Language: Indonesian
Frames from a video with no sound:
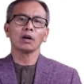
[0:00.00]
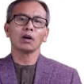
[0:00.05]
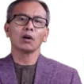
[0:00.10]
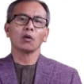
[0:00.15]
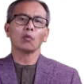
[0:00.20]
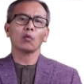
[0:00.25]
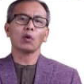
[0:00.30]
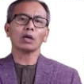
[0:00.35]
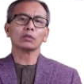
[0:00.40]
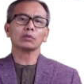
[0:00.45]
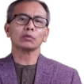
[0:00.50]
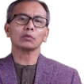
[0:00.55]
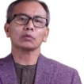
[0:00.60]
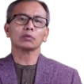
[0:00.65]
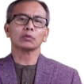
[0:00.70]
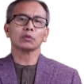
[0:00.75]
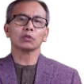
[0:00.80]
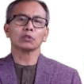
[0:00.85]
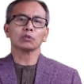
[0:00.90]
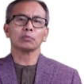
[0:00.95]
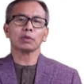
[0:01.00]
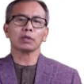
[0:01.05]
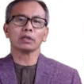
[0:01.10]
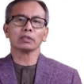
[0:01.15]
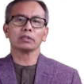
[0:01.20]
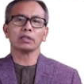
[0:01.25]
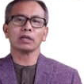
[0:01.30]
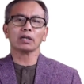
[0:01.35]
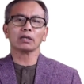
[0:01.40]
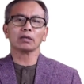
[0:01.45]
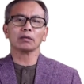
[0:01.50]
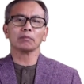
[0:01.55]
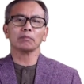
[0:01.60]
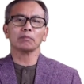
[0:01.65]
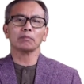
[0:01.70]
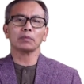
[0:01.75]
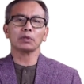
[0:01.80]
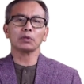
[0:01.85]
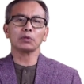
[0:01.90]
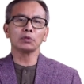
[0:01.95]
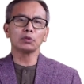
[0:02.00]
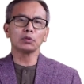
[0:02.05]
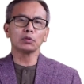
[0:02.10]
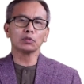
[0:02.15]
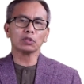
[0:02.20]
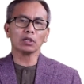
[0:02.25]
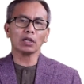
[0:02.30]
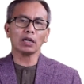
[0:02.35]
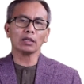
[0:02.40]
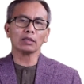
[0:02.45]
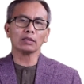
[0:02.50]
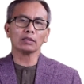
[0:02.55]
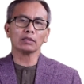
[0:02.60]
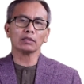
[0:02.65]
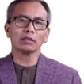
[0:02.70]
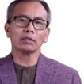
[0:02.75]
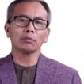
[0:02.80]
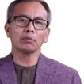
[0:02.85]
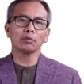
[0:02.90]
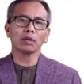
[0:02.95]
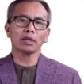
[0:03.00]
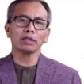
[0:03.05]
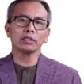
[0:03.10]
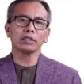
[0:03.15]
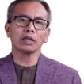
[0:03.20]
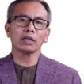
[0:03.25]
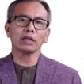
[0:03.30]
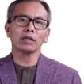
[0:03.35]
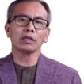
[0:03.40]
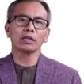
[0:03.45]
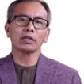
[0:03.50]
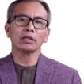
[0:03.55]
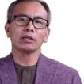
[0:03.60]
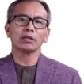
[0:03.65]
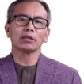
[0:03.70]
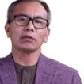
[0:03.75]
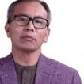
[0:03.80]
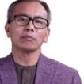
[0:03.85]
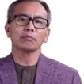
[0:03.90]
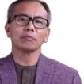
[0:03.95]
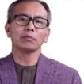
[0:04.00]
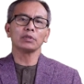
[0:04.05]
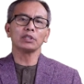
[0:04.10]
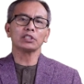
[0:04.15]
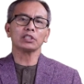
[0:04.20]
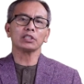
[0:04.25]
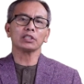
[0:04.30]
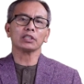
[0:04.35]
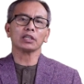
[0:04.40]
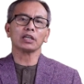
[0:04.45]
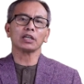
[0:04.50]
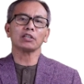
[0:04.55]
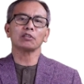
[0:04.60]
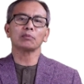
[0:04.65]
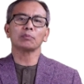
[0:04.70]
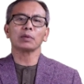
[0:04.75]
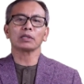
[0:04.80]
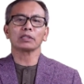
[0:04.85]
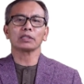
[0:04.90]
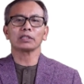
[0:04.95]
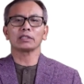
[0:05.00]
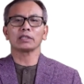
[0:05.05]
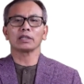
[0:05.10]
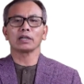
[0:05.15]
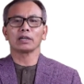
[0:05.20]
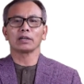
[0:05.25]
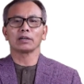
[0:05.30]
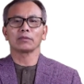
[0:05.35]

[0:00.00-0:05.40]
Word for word: Waktu terus berdetak menuju saat dimulainya misi kehidupan kita.